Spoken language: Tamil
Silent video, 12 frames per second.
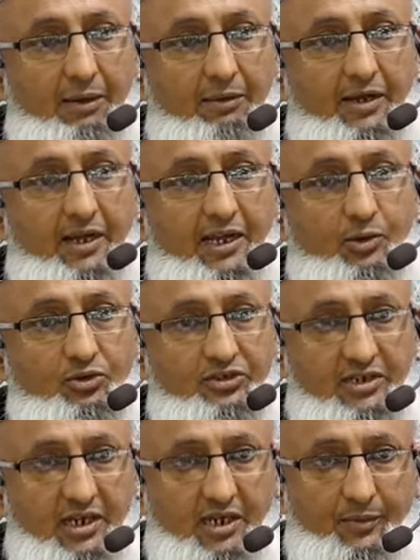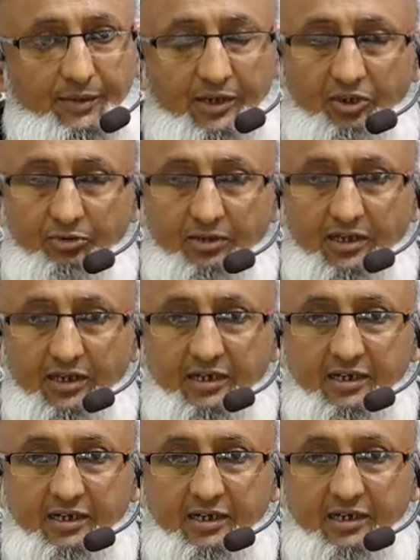அவர்களை
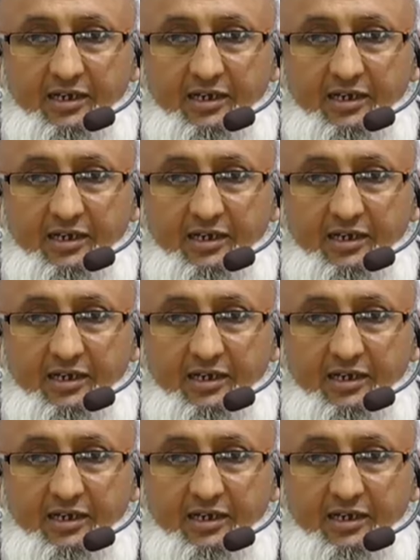உற்சாகப்படுத்துவதற்கு